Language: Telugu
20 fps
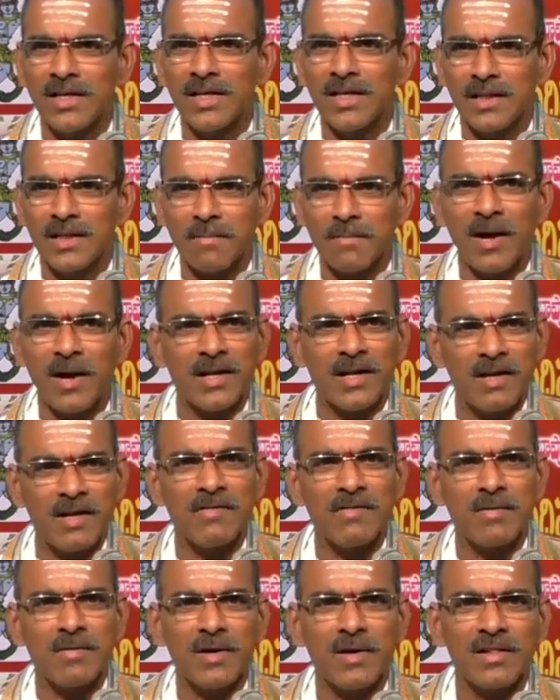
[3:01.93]
ఇతని మాటలు
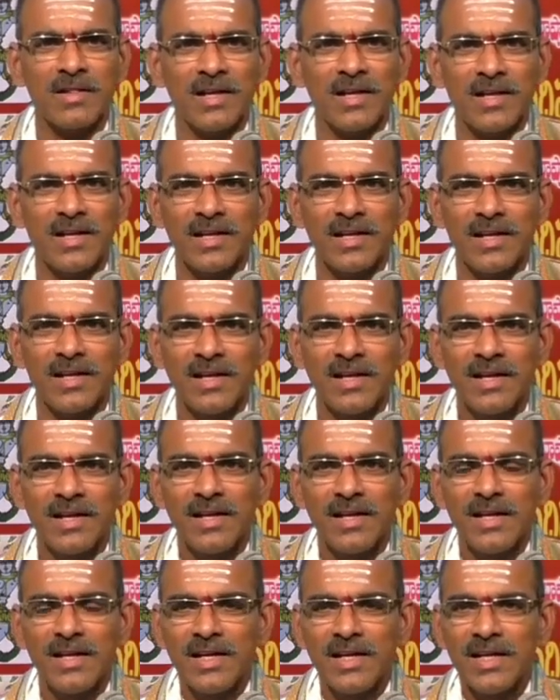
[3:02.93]
వినబడతాయి
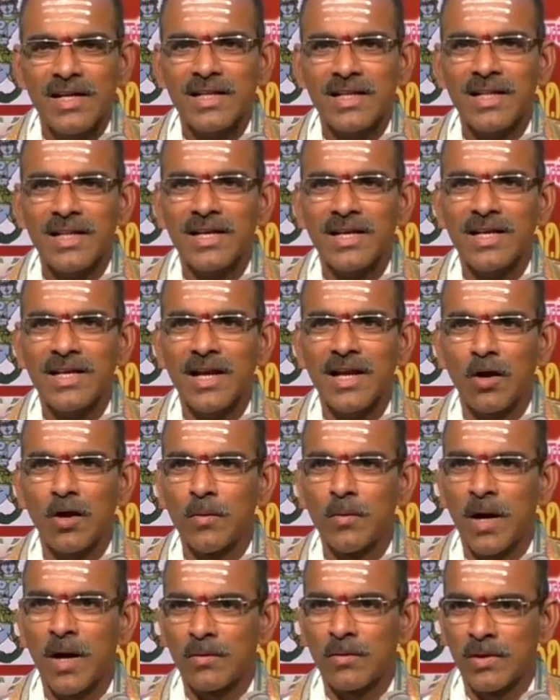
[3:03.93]
ఇతనికి
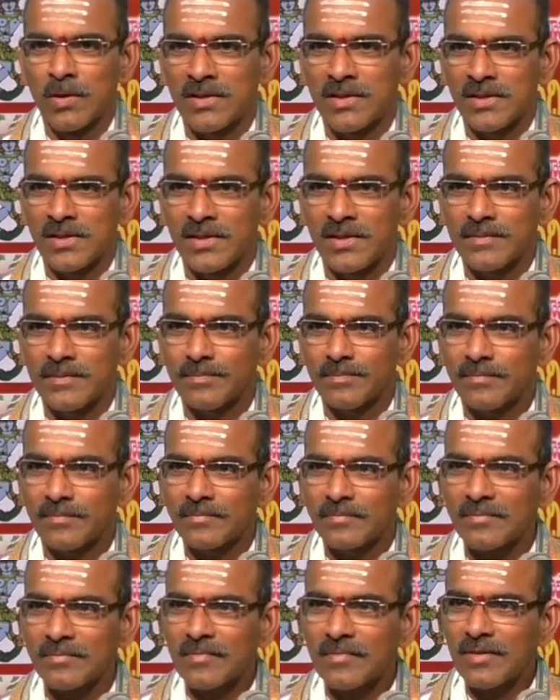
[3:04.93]
అనుమానం వచ్చింది
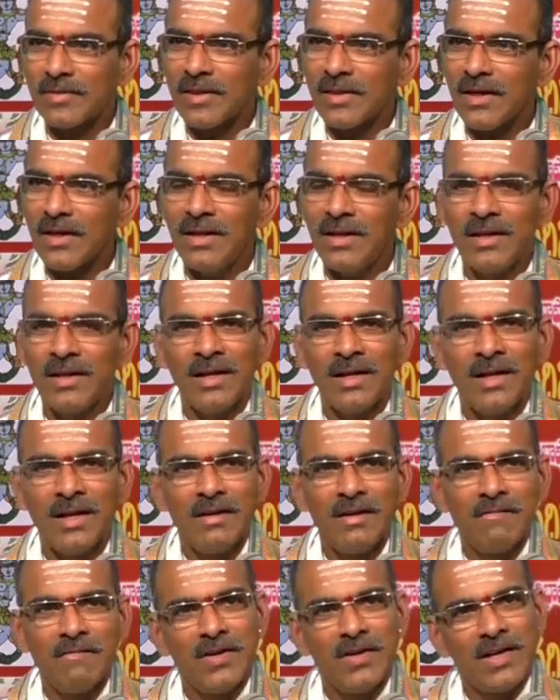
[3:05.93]

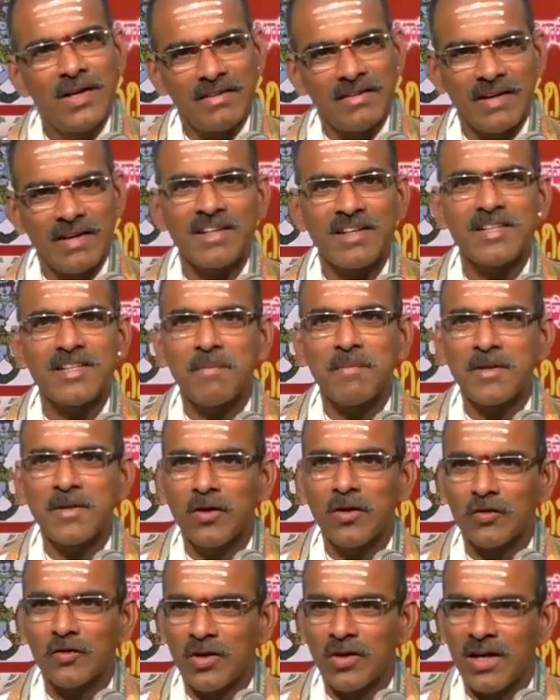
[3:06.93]
వీడు నిజంగా జపం
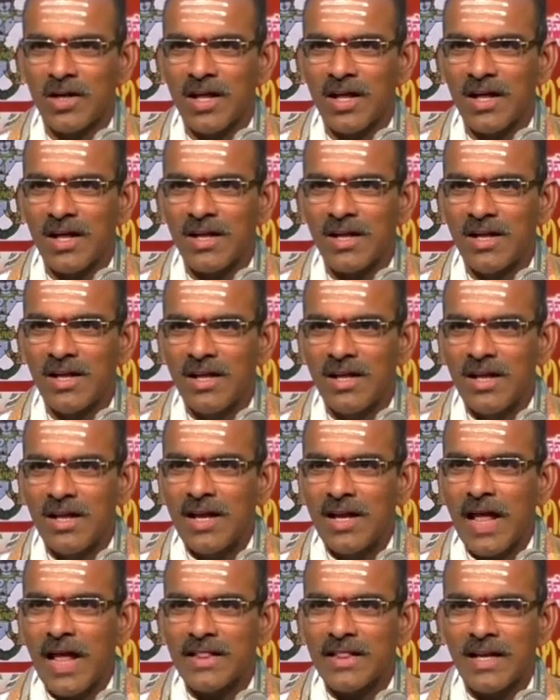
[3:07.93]
చేస్తున్నాడా
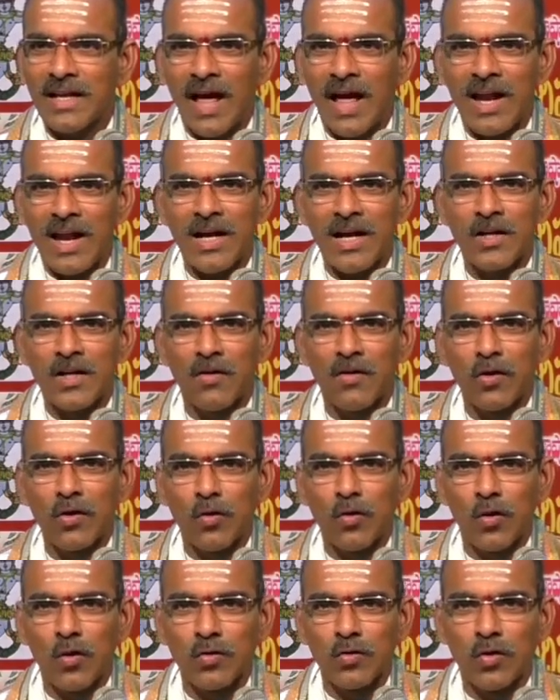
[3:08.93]
లేకపోతే నాలాంటి వాళ్ళు
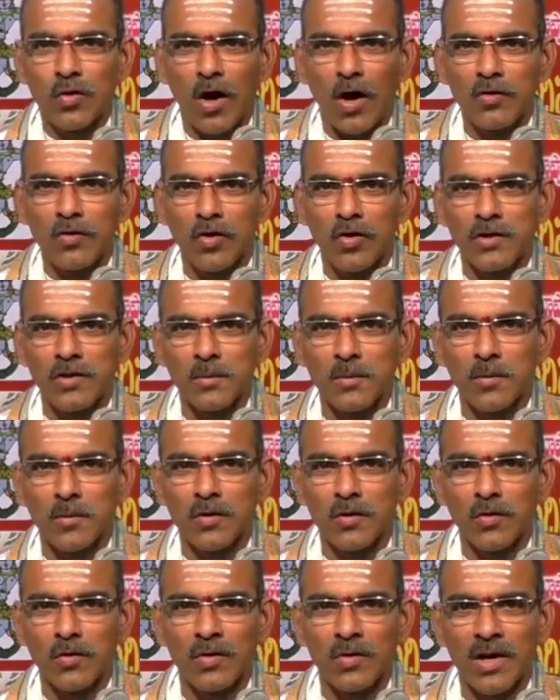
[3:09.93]
రోజు రాజులు
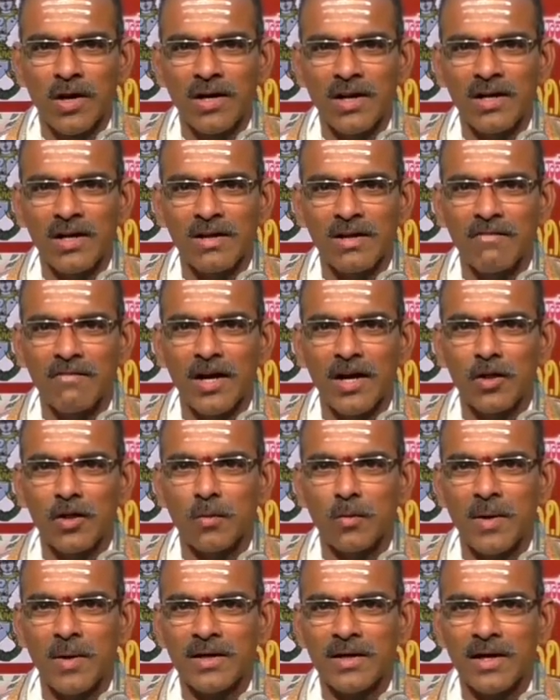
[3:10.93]
వచ్చిపోతూ ఉన్నారు కదా వీళ్ళతో
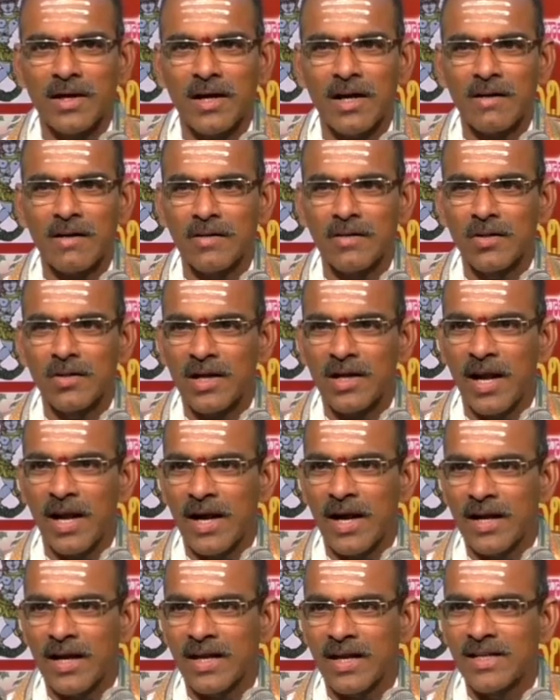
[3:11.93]
మాట్లాడడం ఎందుకని
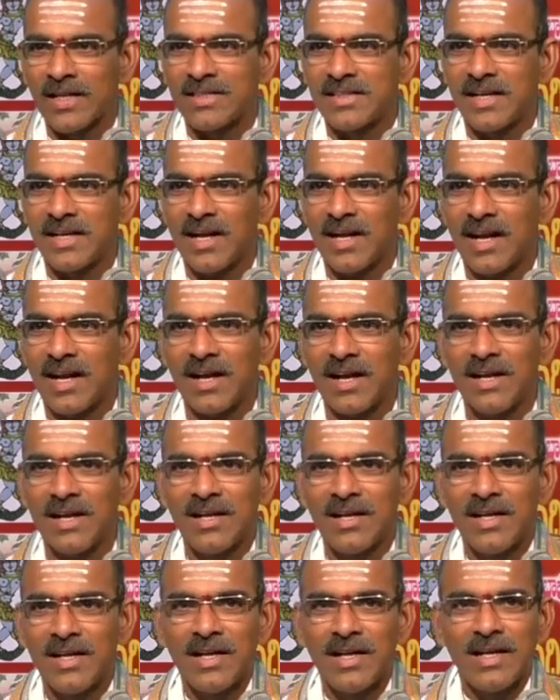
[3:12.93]
అహంకరించాడా
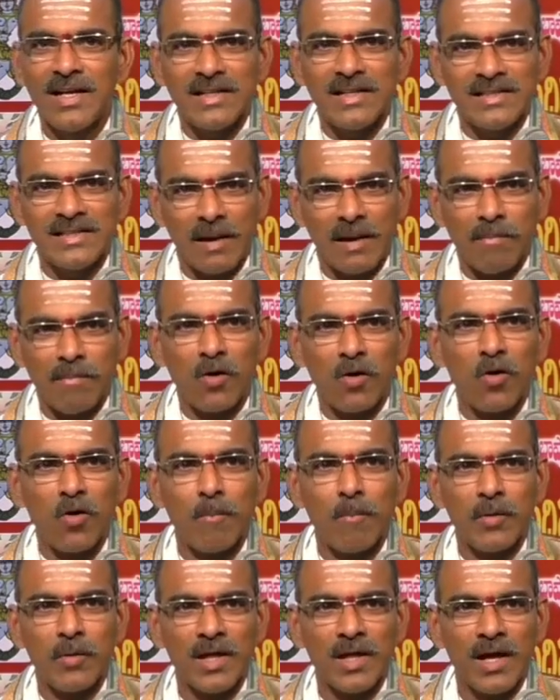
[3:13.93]
జపం
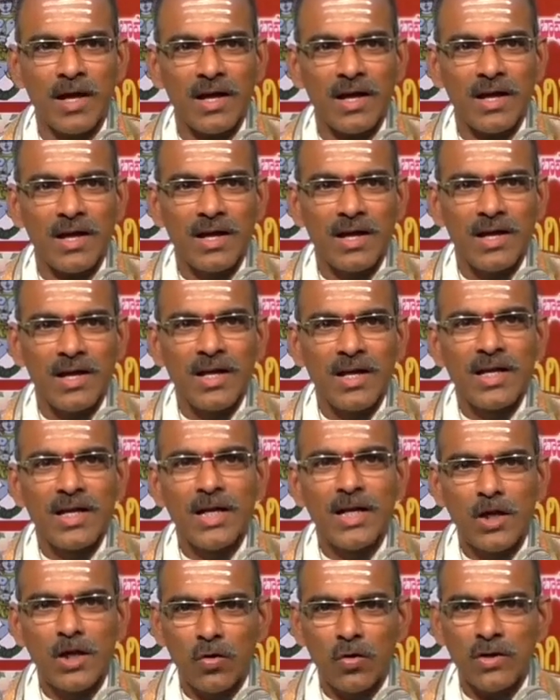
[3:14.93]
గొప్పదా
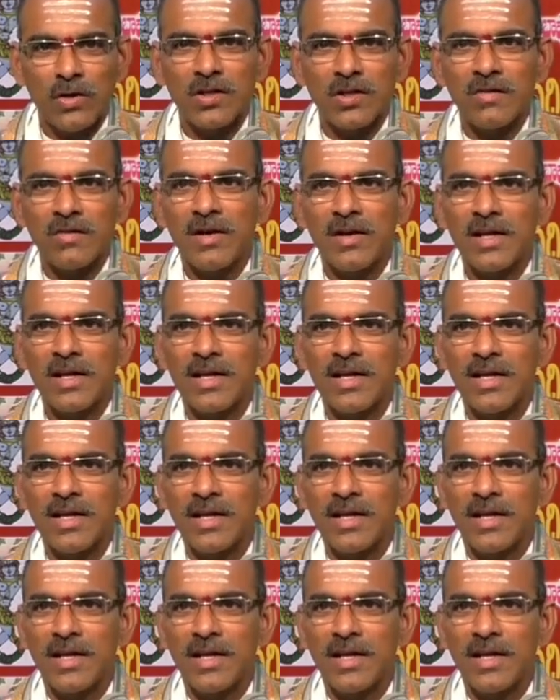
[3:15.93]
ఇంటికి వచ్చిన వాడికి